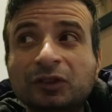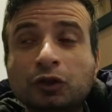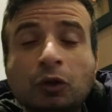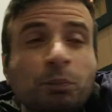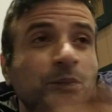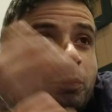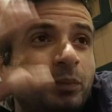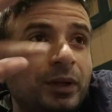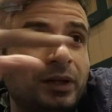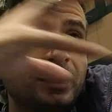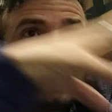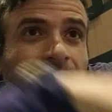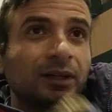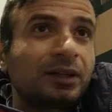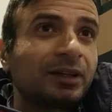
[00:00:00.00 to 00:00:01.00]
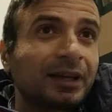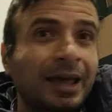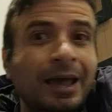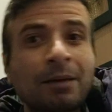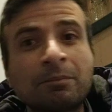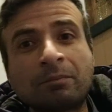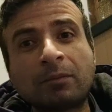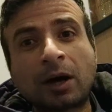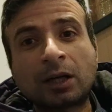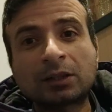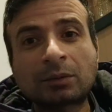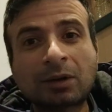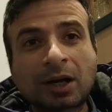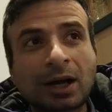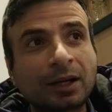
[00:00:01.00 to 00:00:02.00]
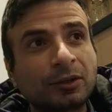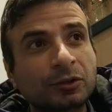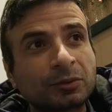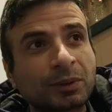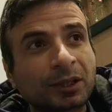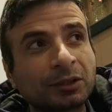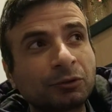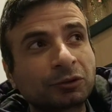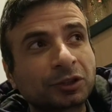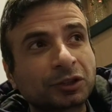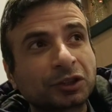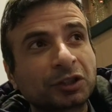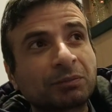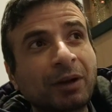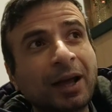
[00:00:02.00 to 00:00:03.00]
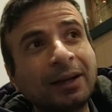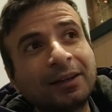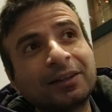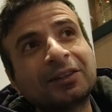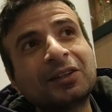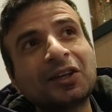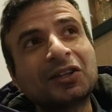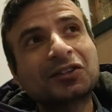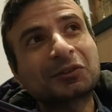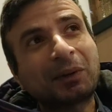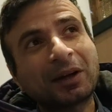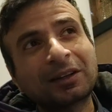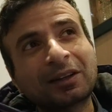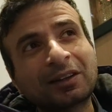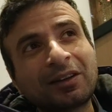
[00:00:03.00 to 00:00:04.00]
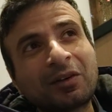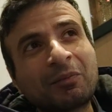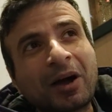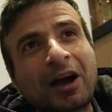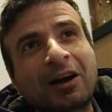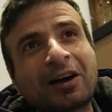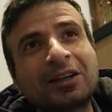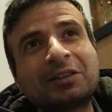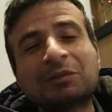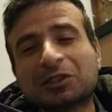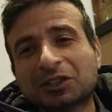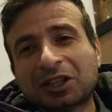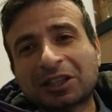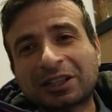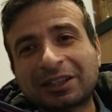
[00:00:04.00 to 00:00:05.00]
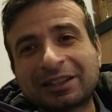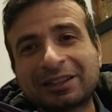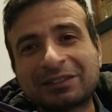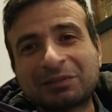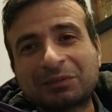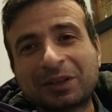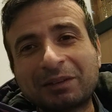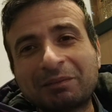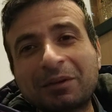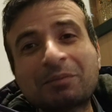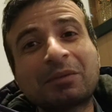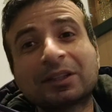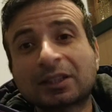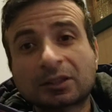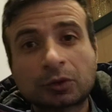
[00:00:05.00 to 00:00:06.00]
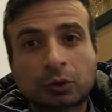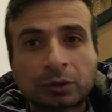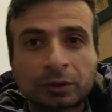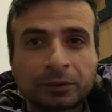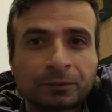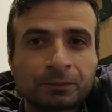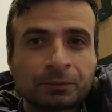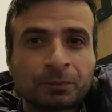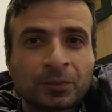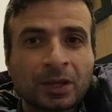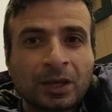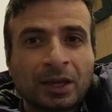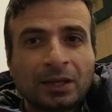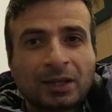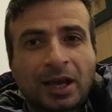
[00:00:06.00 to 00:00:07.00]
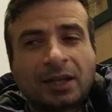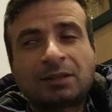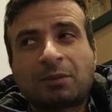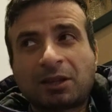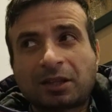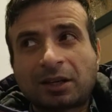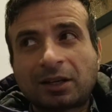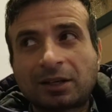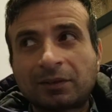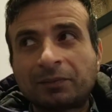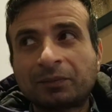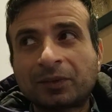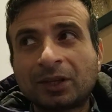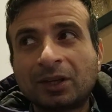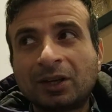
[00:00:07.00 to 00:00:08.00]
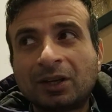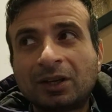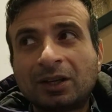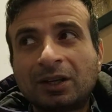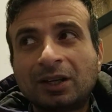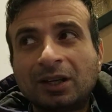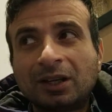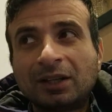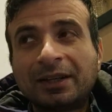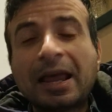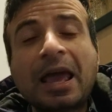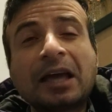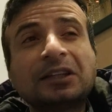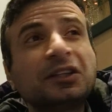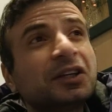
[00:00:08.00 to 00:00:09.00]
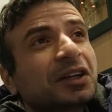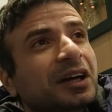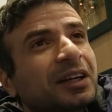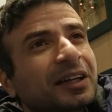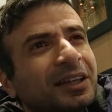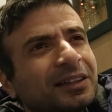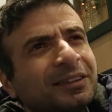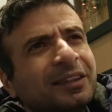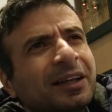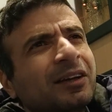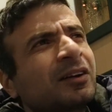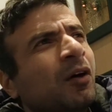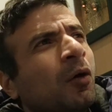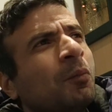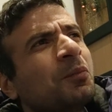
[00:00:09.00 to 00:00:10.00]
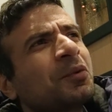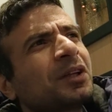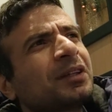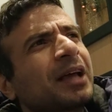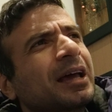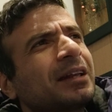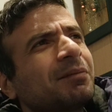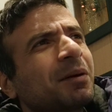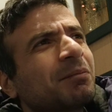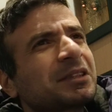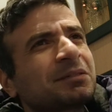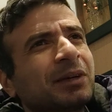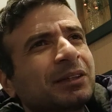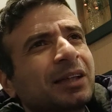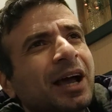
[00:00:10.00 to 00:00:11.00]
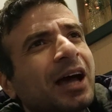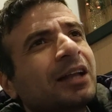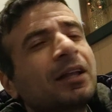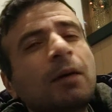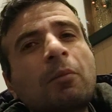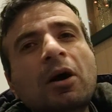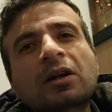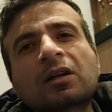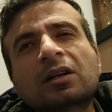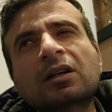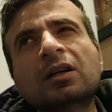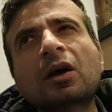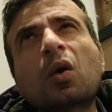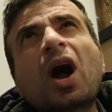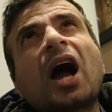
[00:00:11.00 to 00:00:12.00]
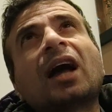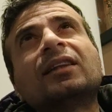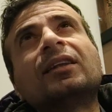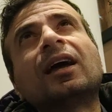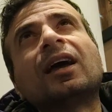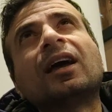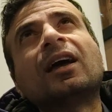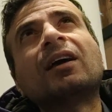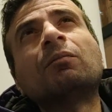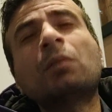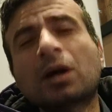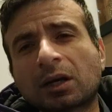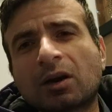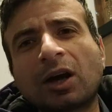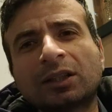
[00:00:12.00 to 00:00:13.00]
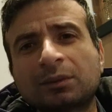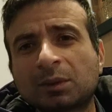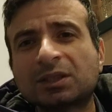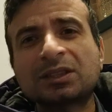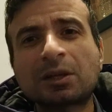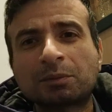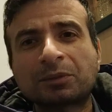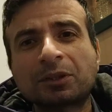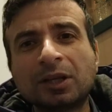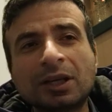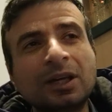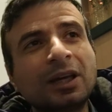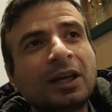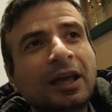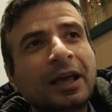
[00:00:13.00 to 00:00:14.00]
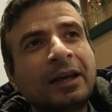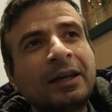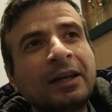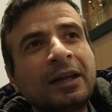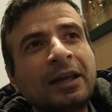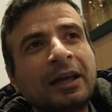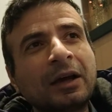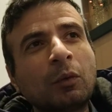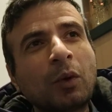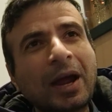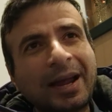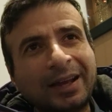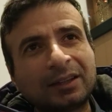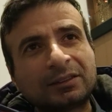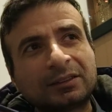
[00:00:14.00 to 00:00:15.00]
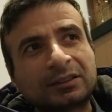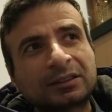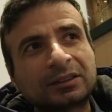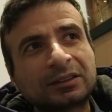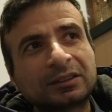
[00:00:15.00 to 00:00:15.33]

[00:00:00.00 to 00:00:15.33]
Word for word: صب الجام غضبك على الاوزبكيين والتاجيك مع ان سبحان الله هم اقل مشاكل مما تظن يعني مثلا نادرا جدا عمري تقريبا ما سمعتها الا مره واحده مره واحده بالظبط ان واحد